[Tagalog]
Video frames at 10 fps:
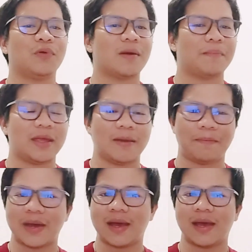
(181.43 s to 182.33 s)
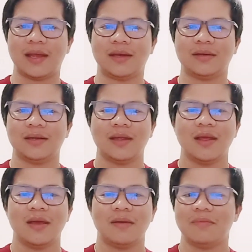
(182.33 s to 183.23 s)
kapayapaan,
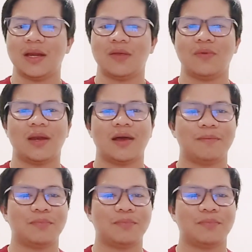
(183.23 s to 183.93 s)
bali wala